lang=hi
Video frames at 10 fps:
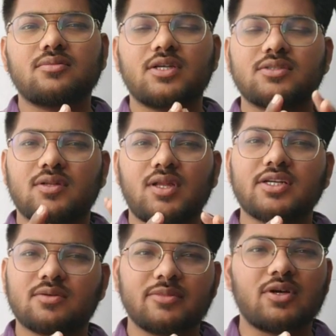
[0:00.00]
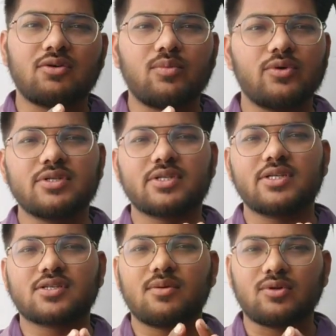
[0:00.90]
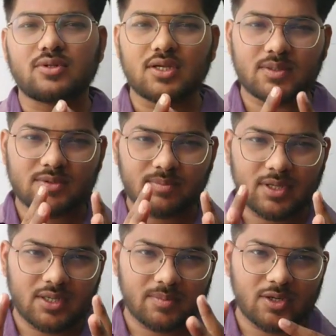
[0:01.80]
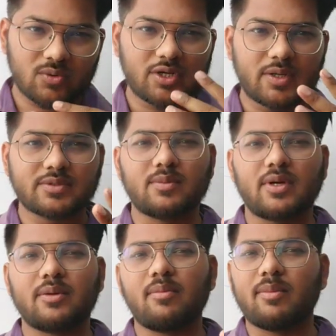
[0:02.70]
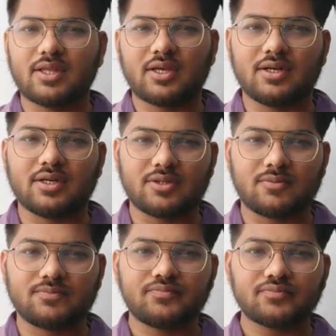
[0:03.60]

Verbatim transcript: मैं लास्ट में बताऊंगा पुलिस केस कब होता है सबसे पहले मैं लोन ऐप्स के बारे में बात कर लेता हूं